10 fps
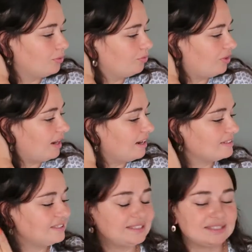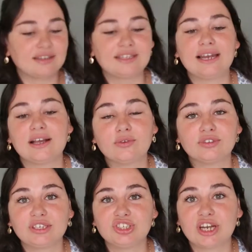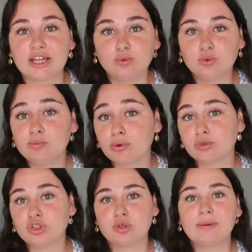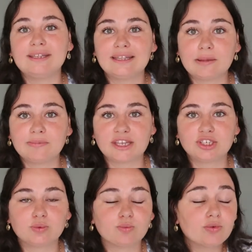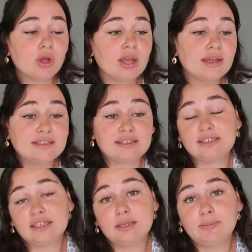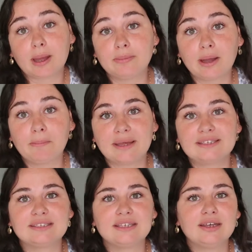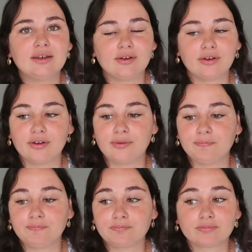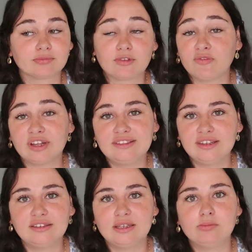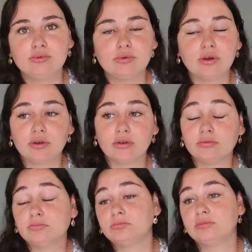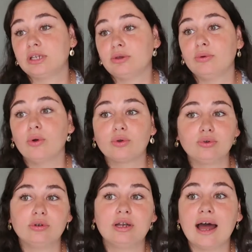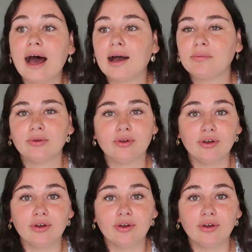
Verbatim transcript: Donc voilà, lundi 5 elle est rentrée chez la nounou pour une semaine d'adaptation, ça s'est hyper bien passé, euh, en fait dès le début euh, il n'y a eu aucune larme,